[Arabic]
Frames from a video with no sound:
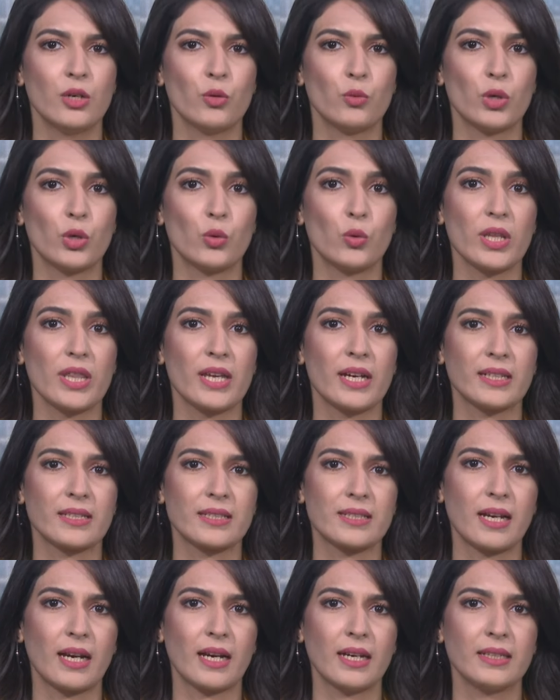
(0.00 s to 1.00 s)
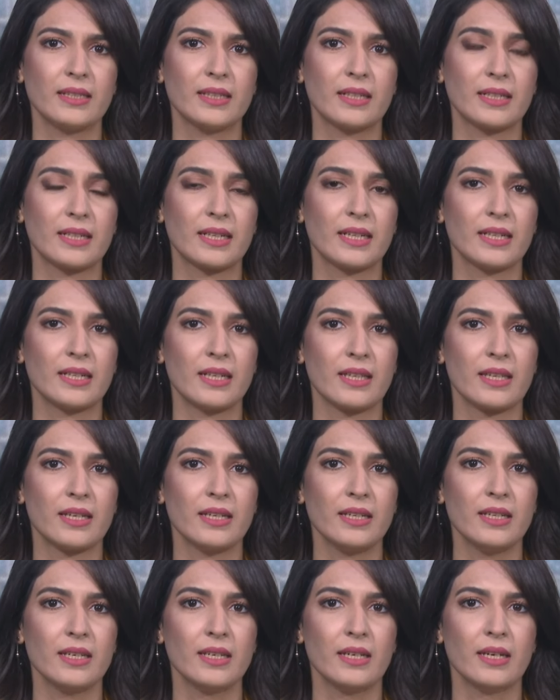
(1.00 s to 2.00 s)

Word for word: والوضع الصحي الكارثي